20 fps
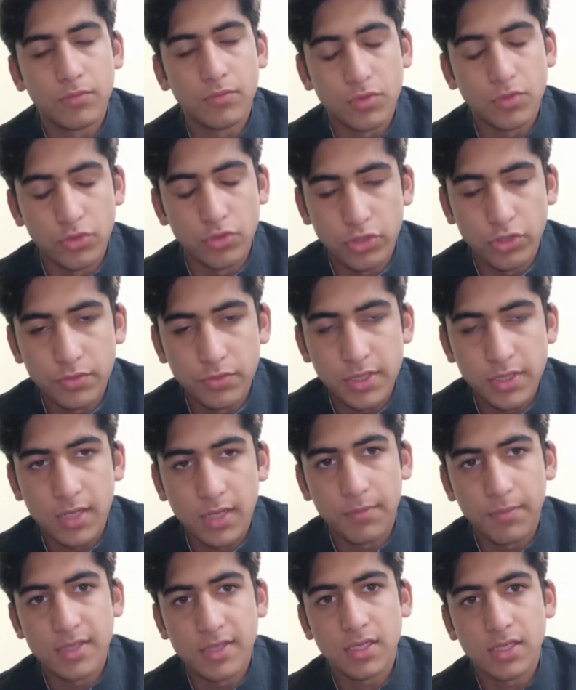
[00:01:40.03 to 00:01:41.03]
यूट्यूब से ना
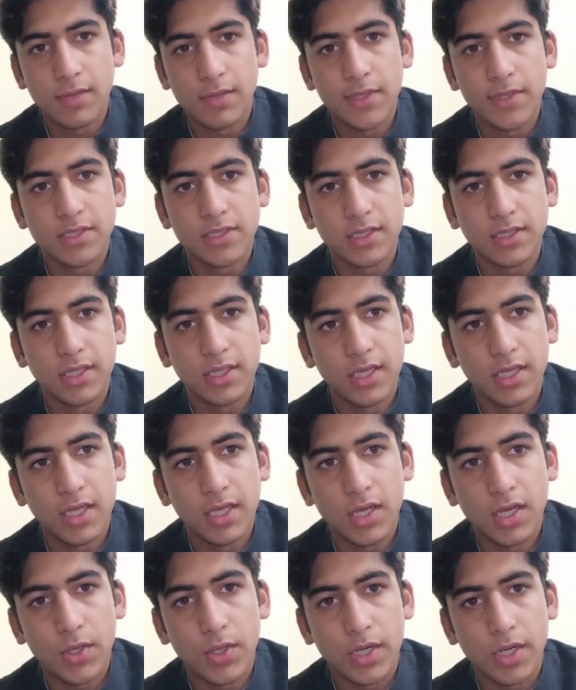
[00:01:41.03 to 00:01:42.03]
पैसा कमा सकते हैं
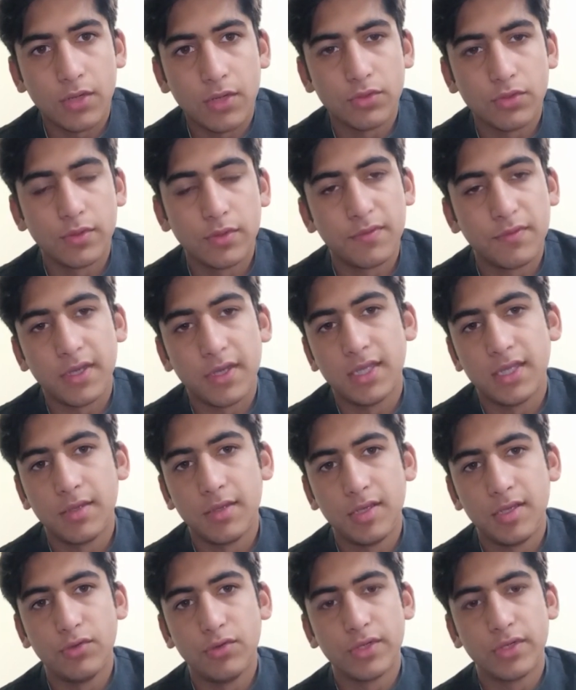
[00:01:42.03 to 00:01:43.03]
और ना कुछ फ़ायदा
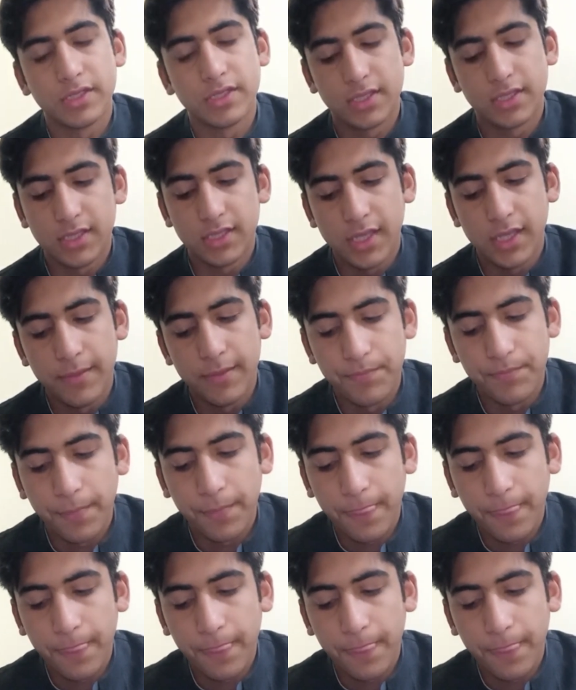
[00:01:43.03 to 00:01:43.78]
ही उठा सकते हैं